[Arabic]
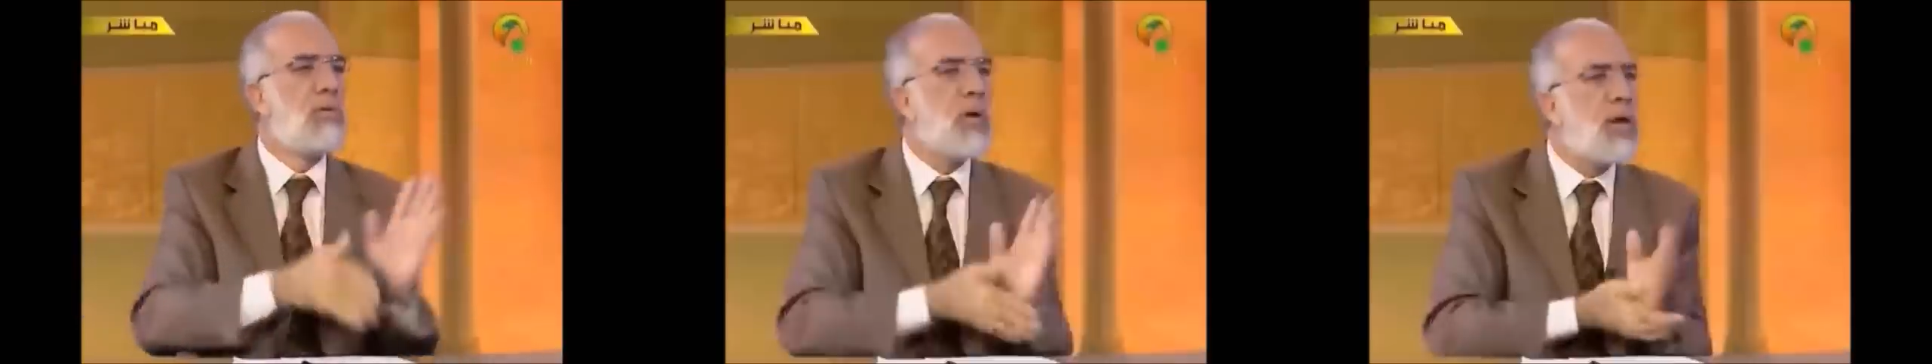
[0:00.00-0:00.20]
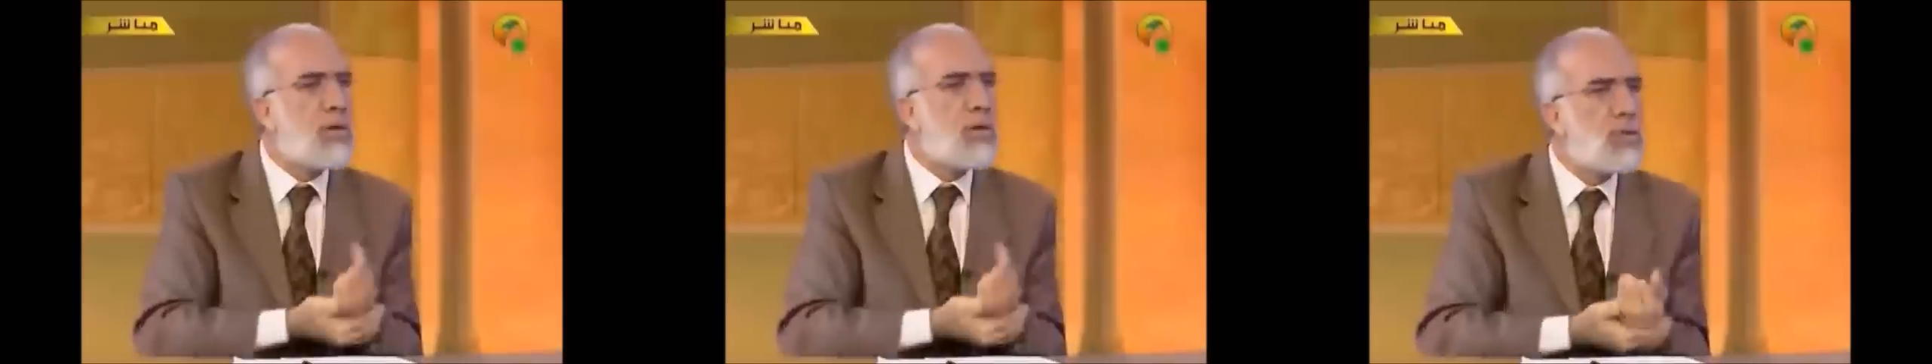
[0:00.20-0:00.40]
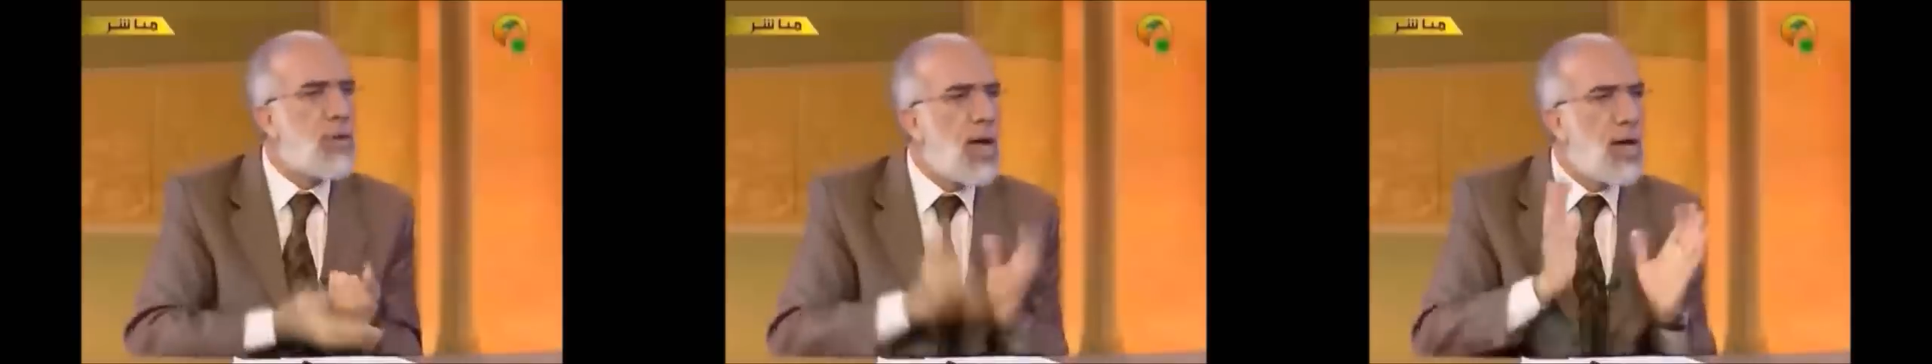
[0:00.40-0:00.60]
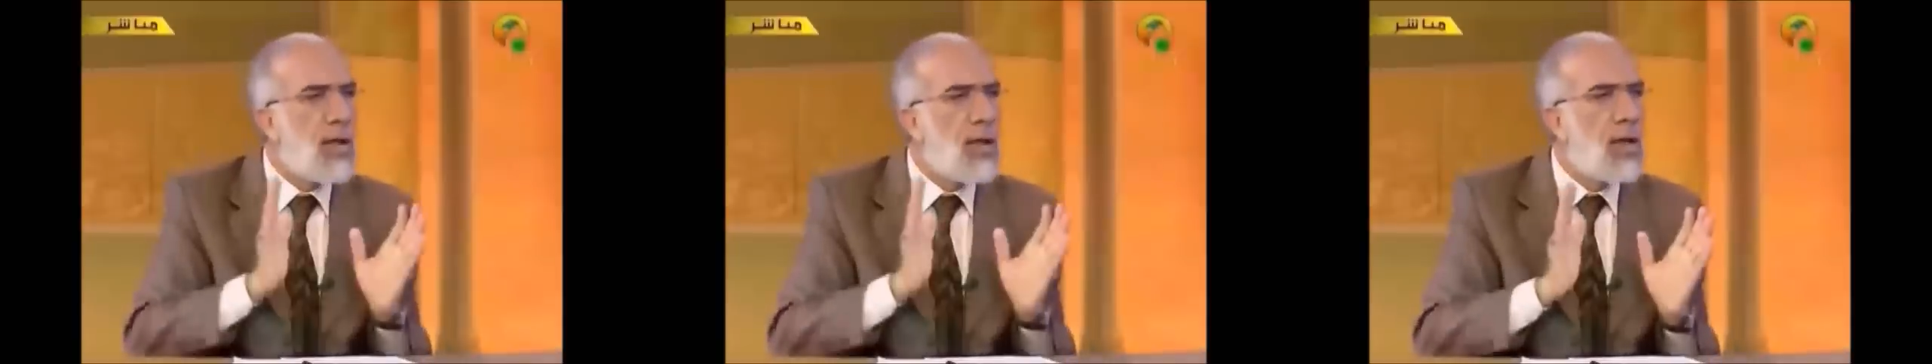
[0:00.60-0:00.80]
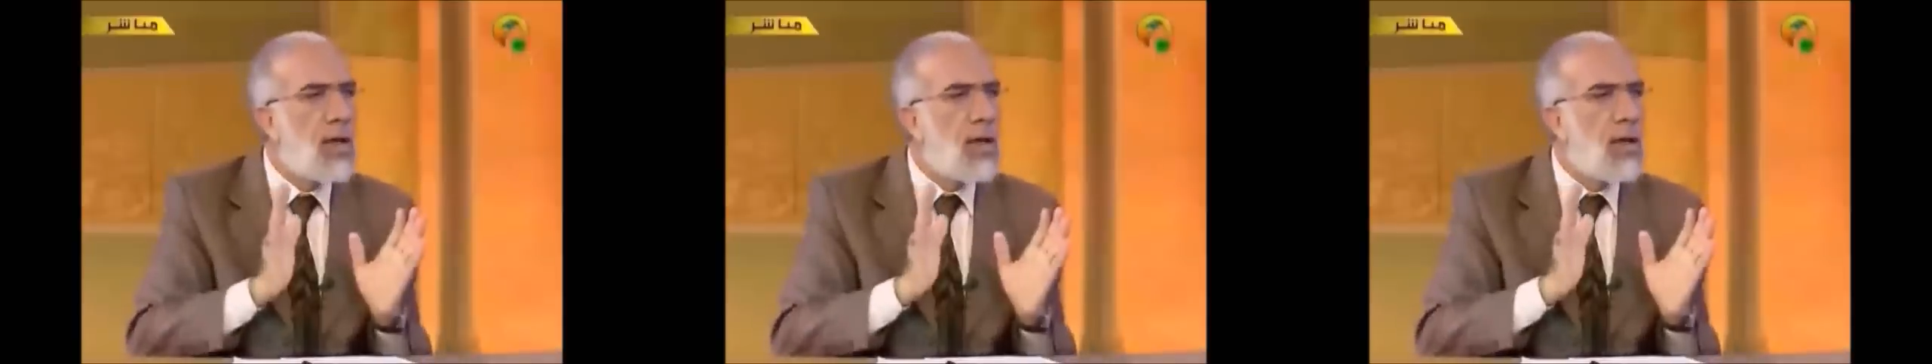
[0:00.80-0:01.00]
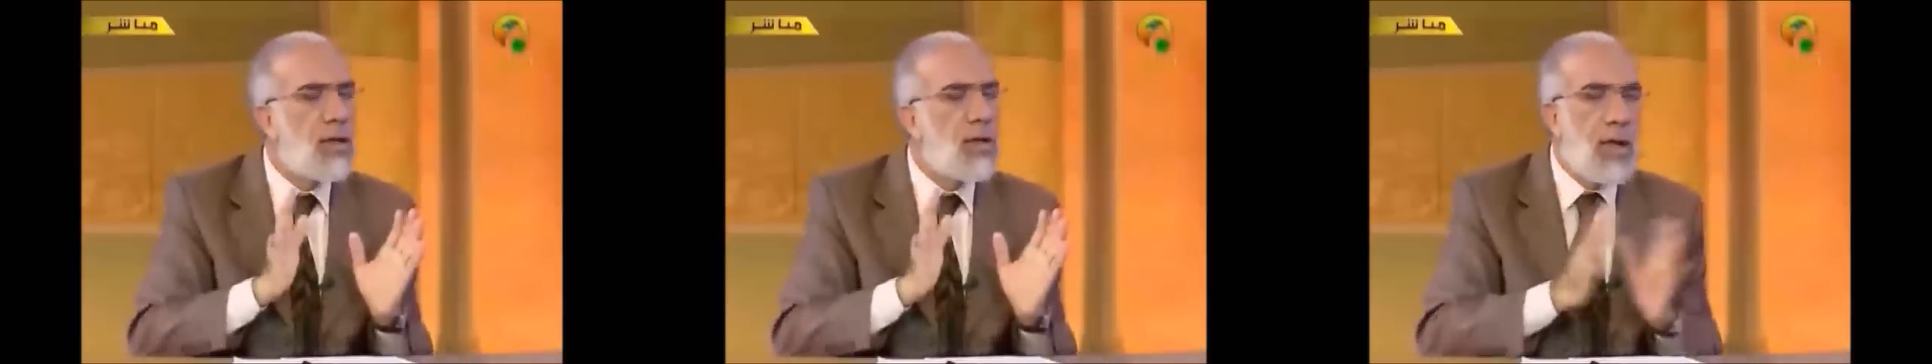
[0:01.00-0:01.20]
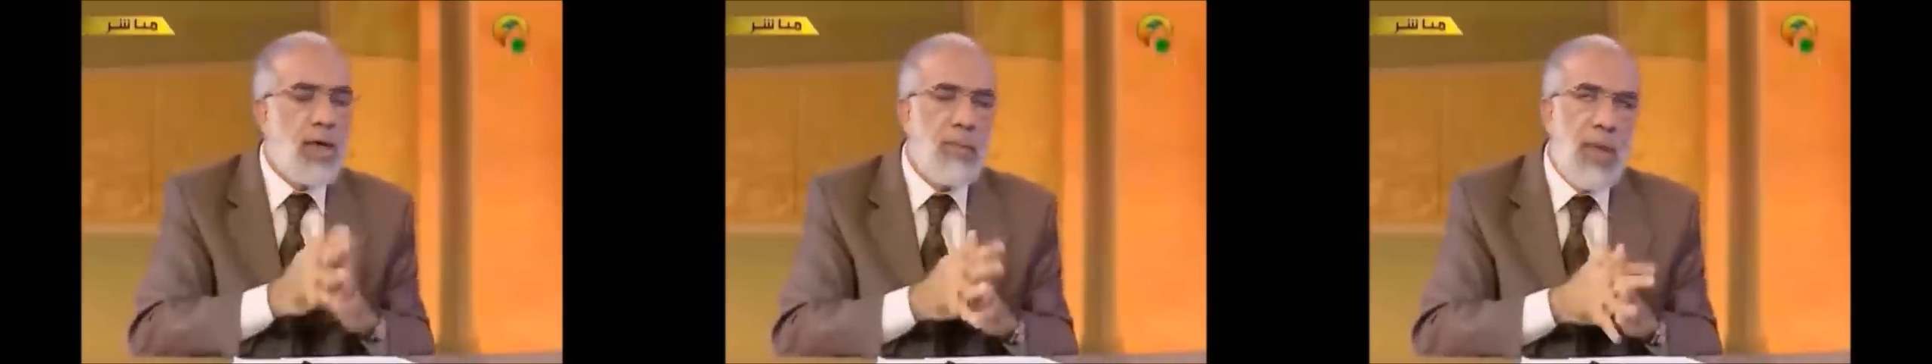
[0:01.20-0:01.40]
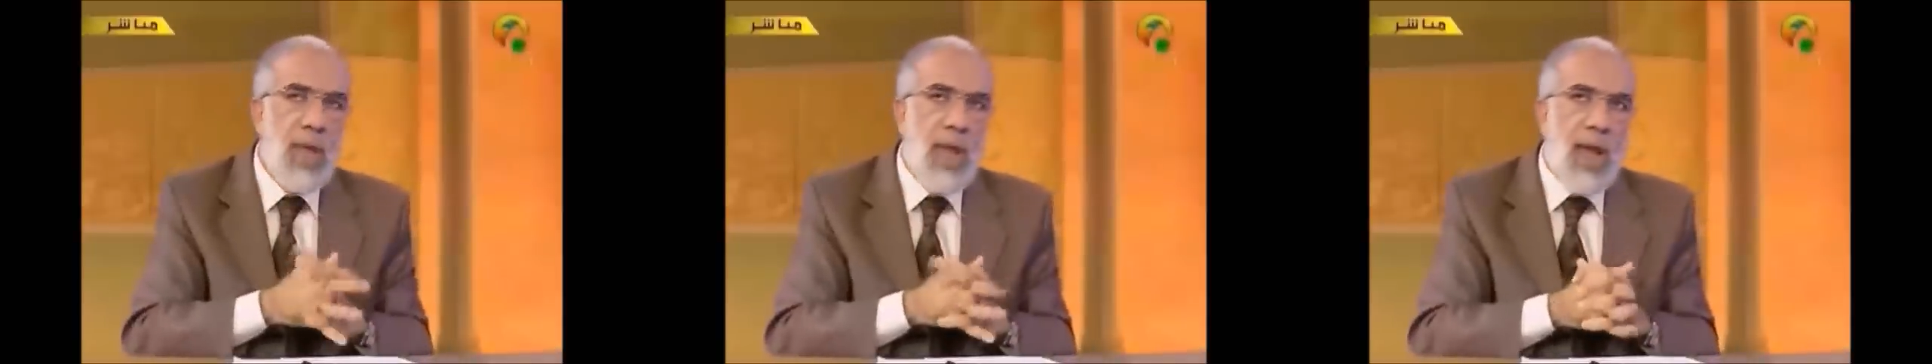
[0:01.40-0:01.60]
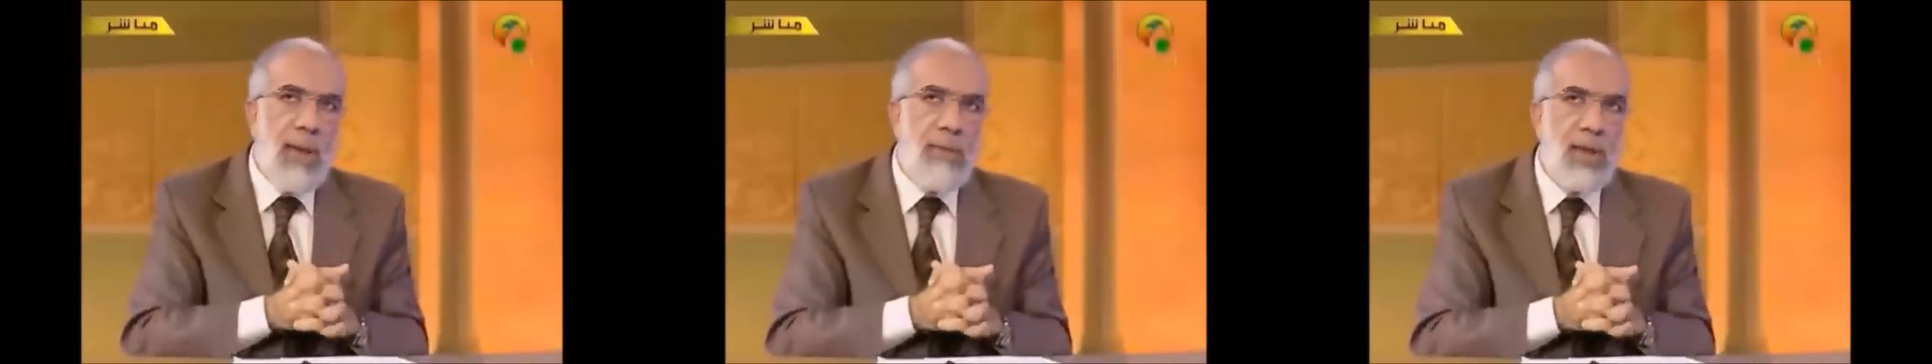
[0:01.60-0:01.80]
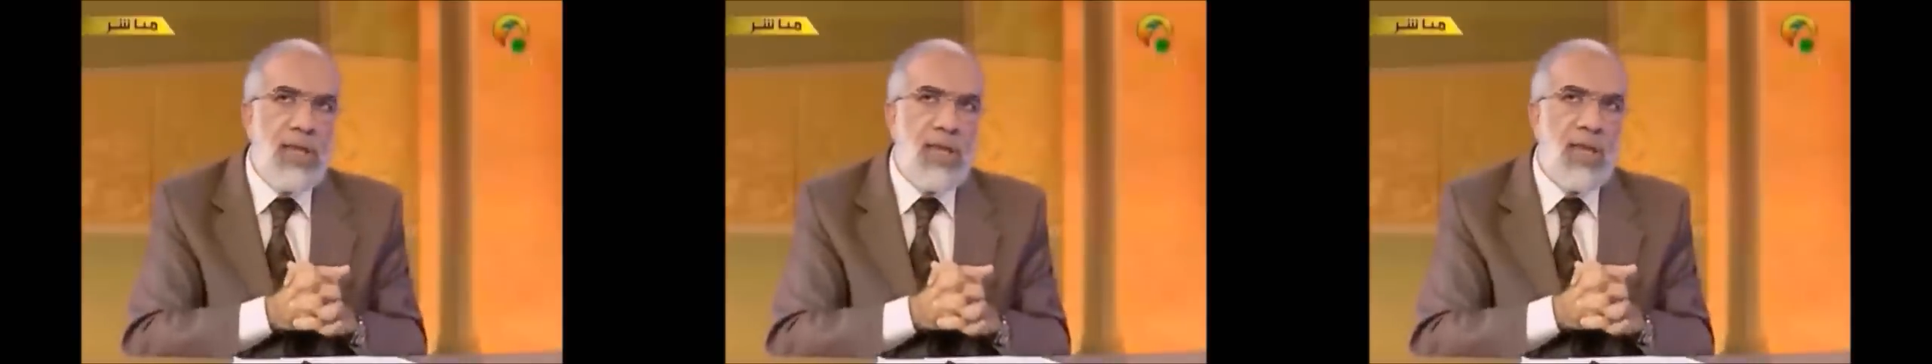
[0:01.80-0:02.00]
خلاص طيب، سبحان الله طيب
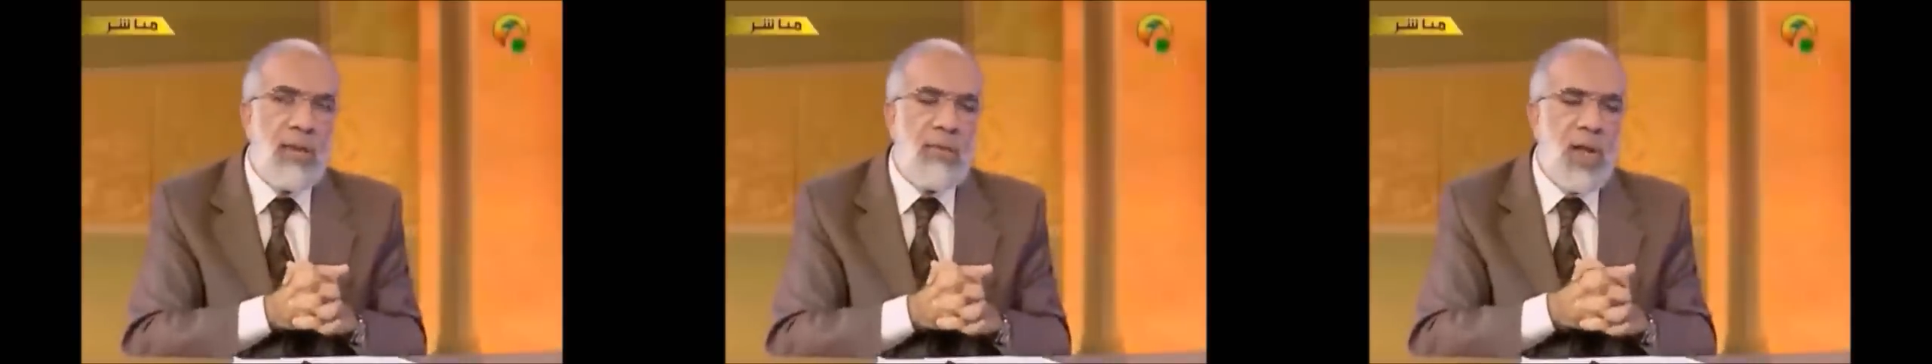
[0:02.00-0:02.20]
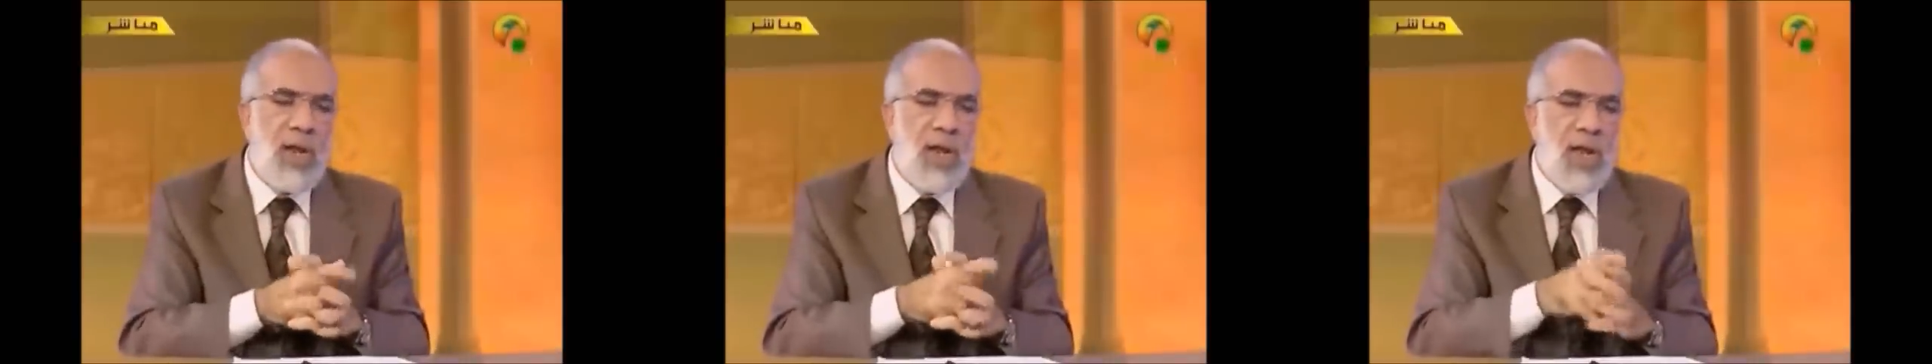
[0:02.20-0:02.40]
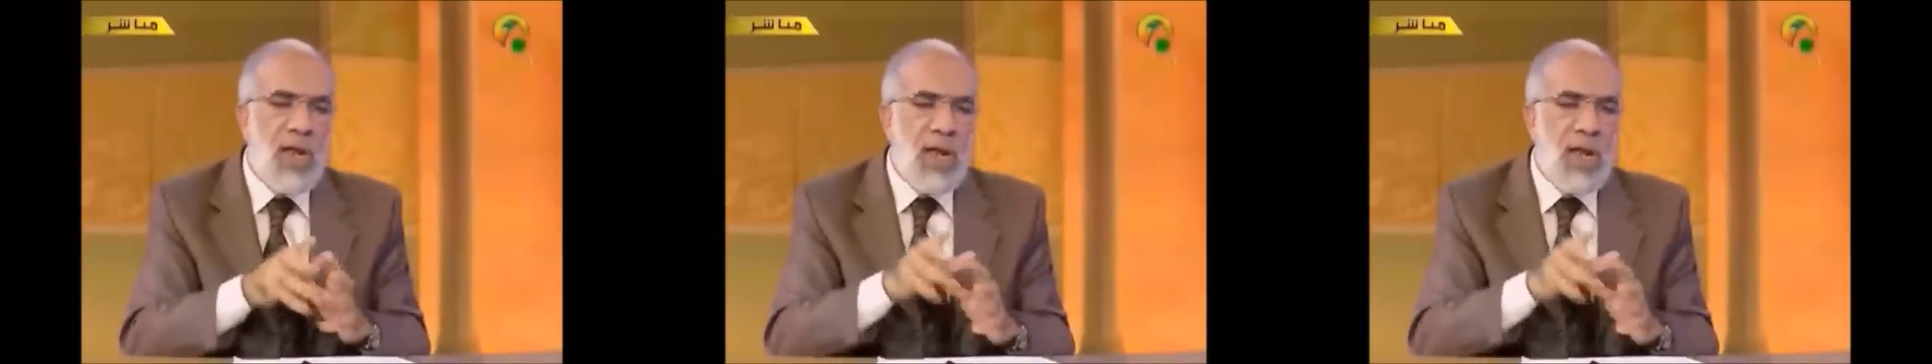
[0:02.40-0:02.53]
عملت ايه كمان